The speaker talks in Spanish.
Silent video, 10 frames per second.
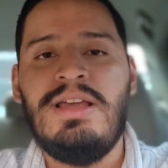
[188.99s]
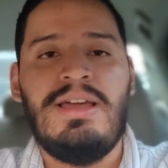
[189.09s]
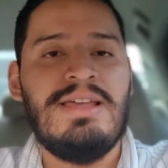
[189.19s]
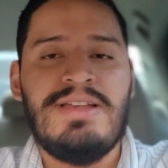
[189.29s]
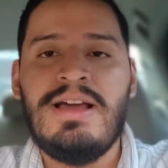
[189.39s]

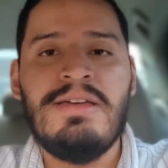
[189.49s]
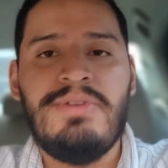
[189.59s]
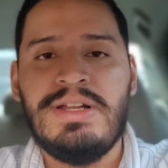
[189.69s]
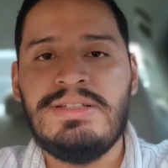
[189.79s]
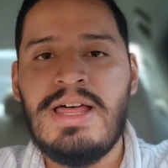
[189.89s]
que se han
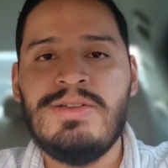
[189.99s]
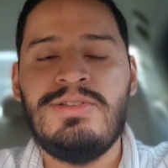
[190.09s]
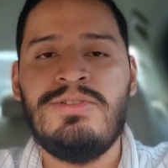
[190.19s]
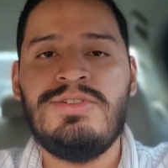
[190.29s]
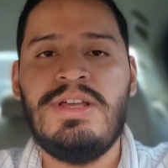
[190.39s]
enfrentado
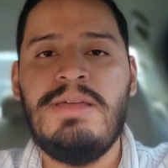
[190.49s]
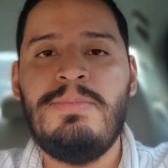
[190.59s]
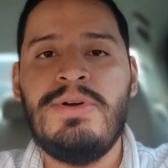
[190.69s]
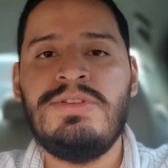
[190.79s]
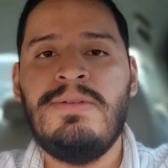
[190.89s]
estos dos
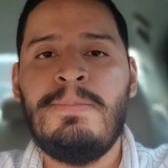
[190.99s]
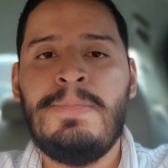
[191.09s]
equipos.